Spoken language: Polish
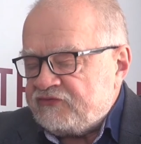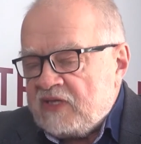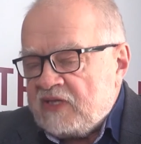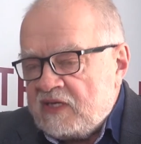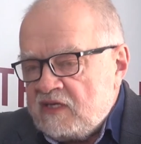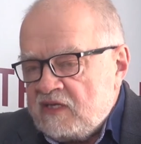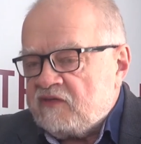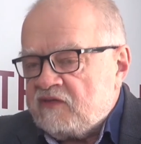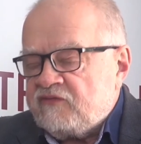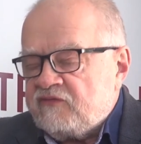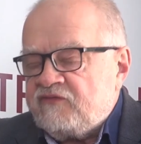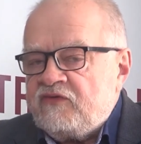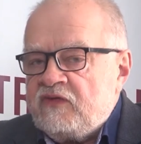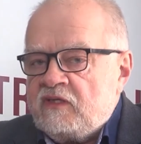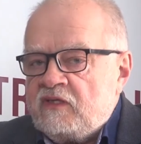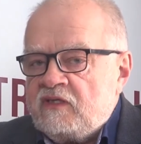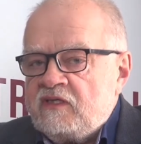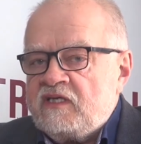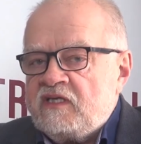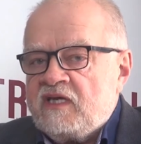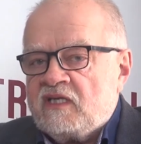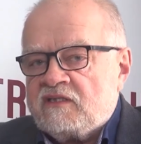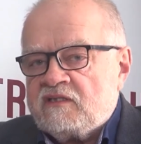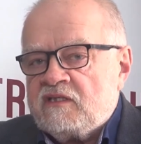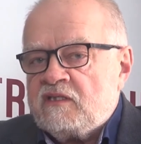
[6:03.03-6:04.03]
w tej
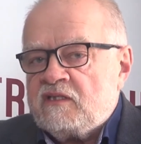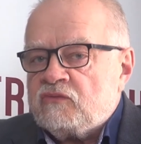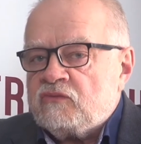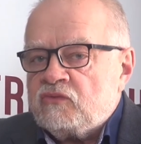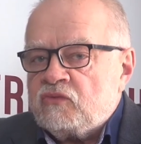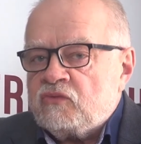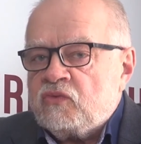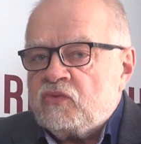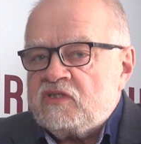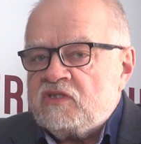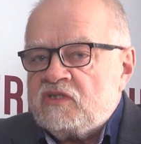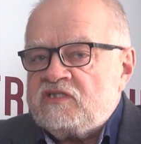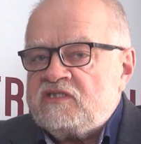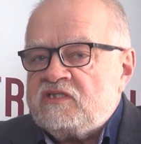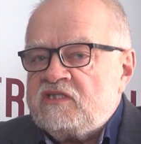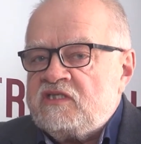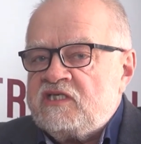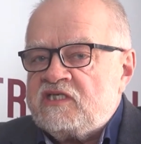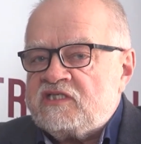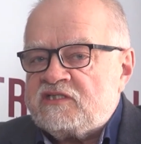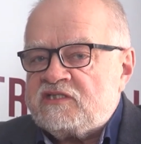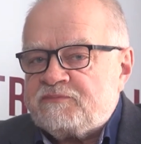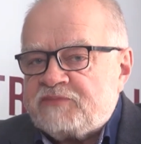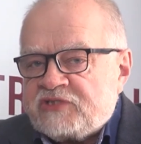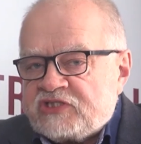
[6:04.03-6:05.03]
chwili ja tej kukurydzy
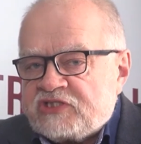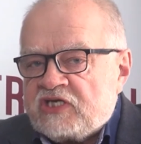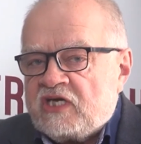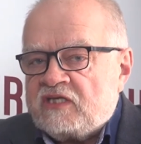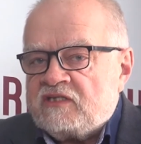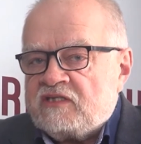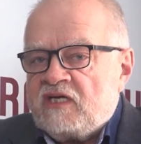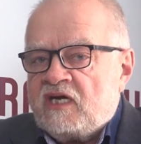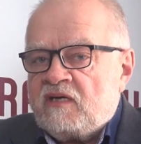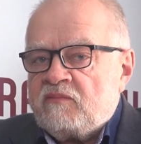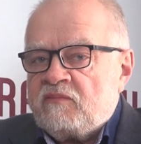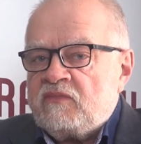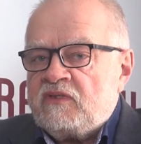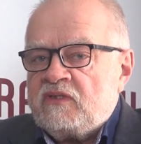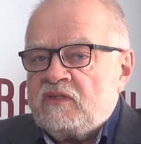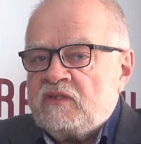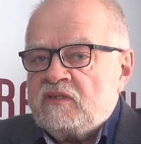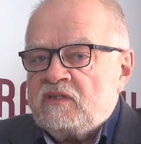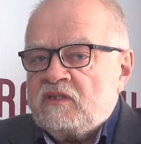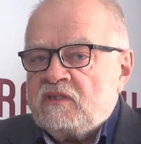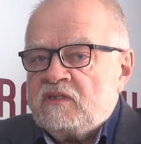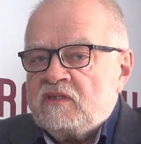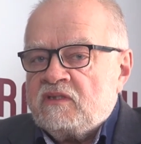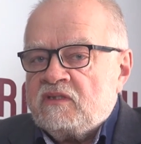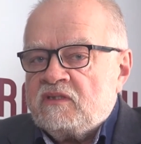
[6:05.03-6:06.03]
nie sprzedam e,
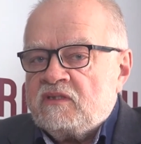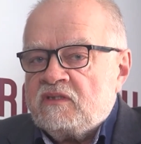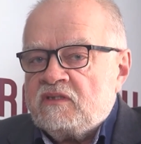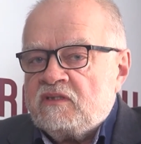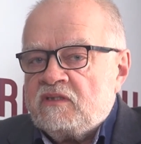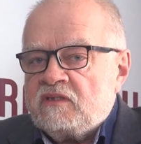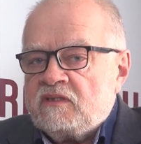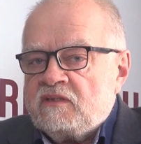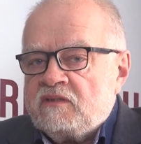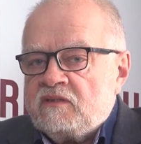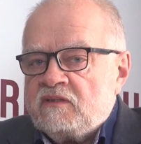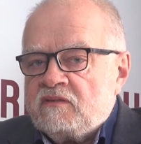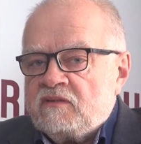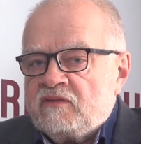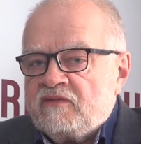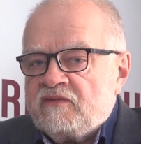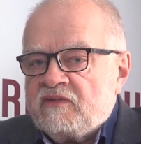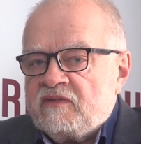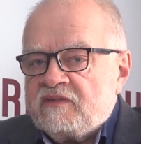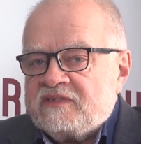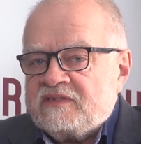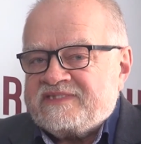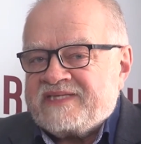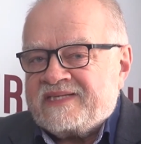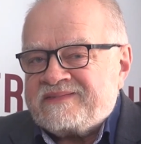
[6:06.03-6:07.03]

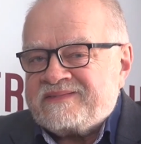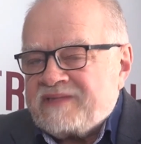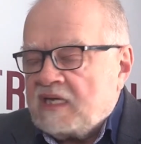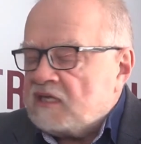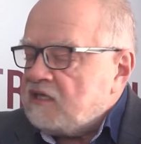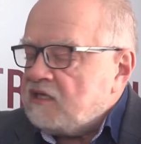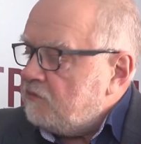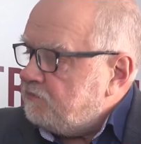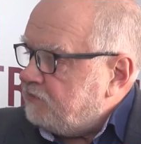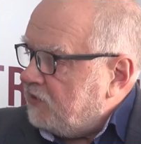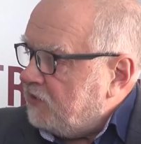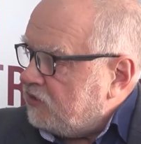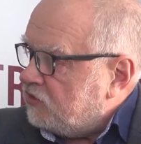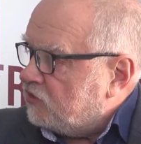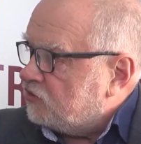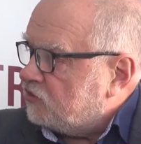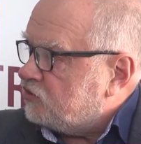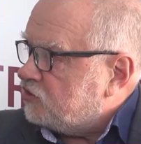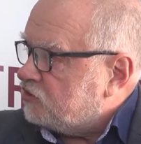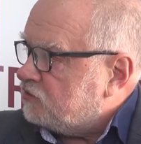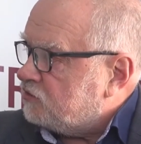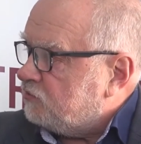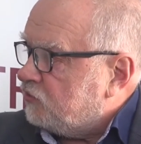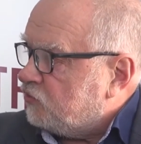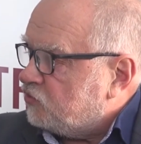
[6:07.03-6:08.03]
za takie
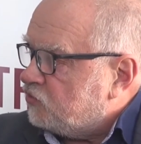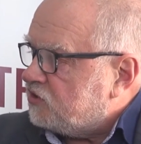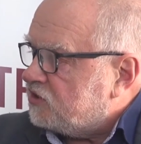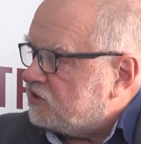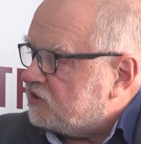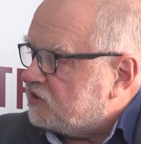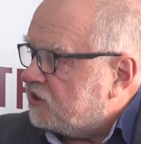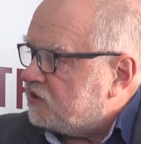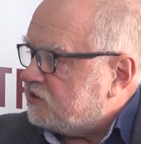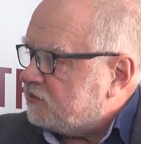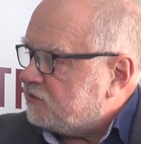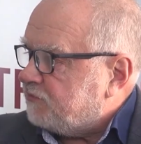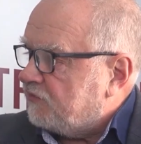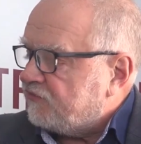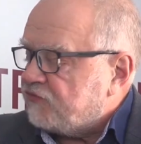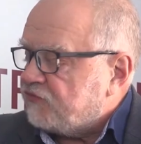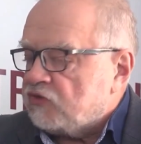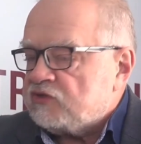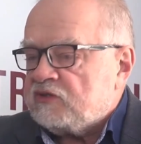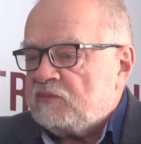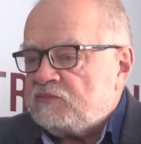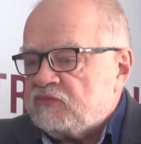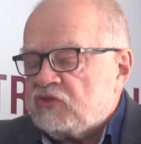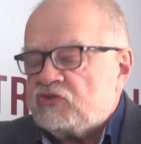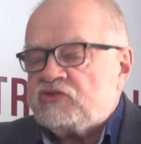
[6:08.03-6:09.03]
pieniądze, żeby uzyskać z
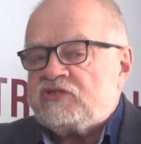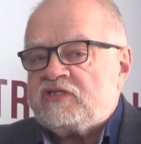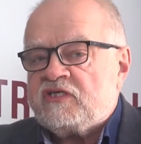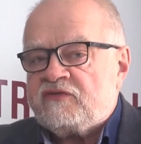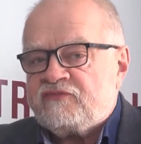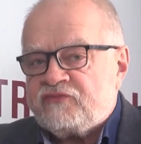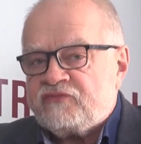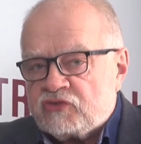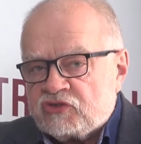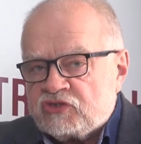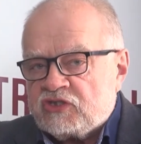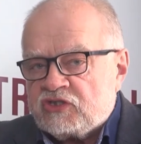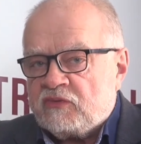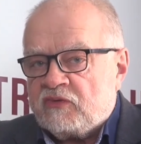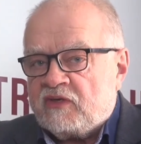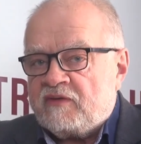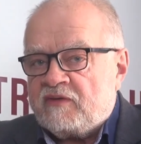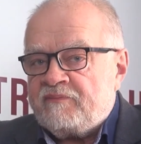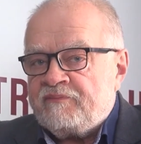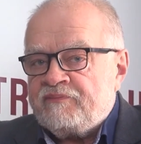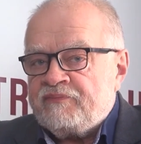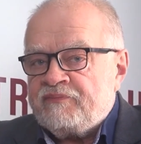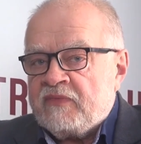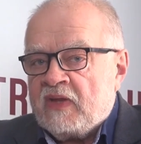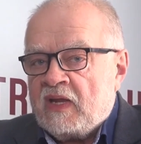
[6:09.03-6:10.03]
powrotem to, co ja włożyłem.
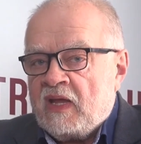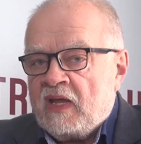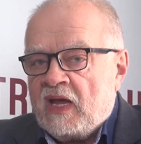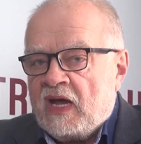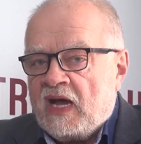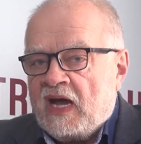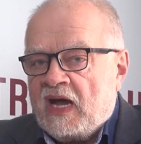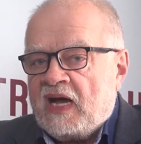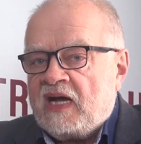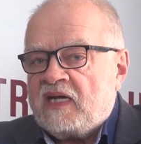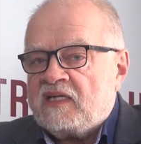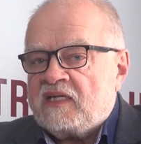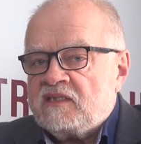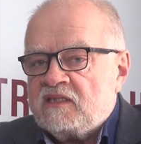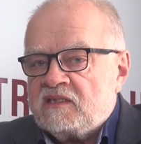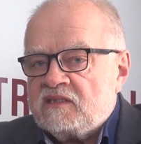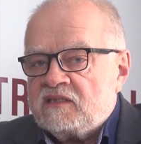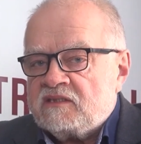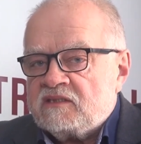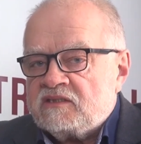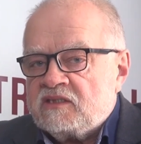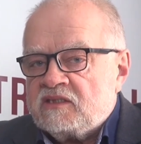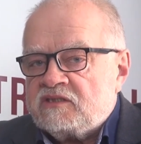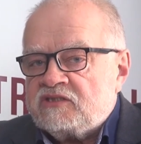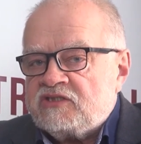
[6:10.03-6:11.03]
A
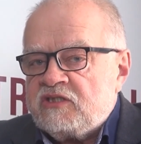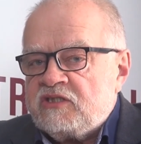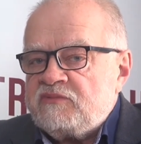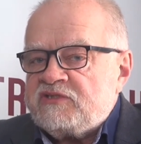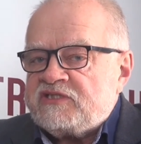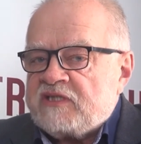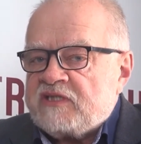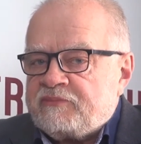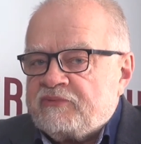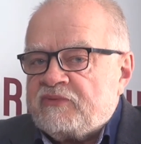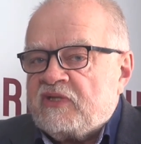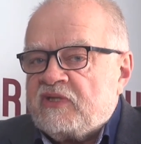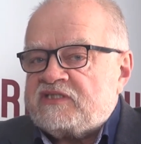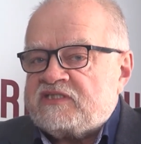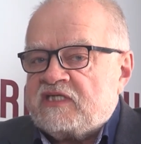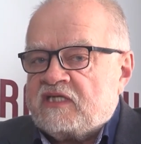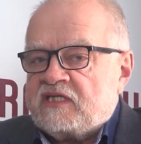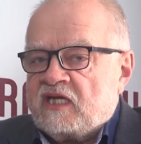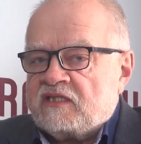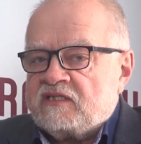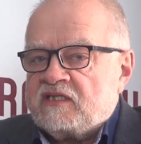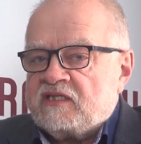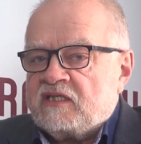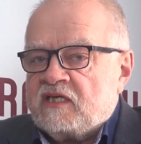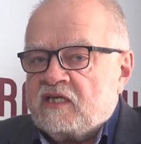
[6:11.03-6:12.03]
czym zapłacę
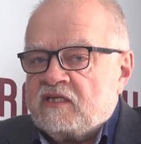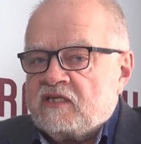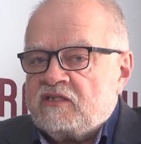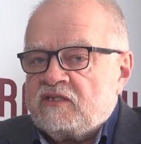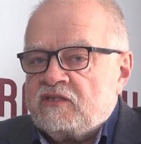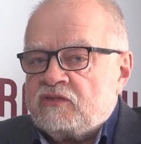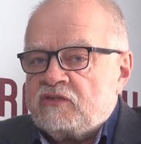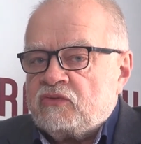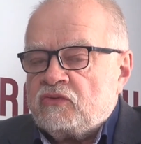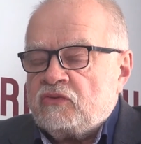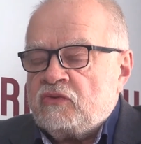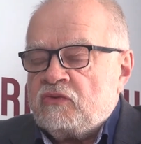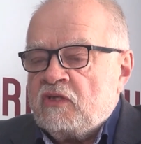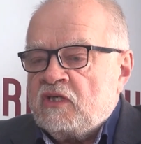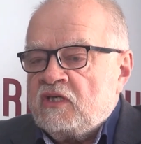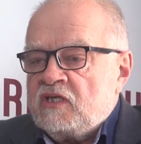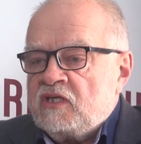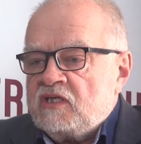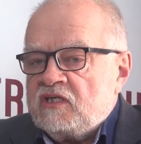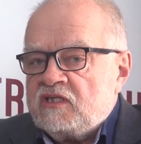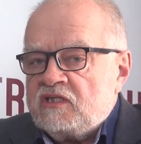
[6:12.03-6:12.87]
ratę kredytu?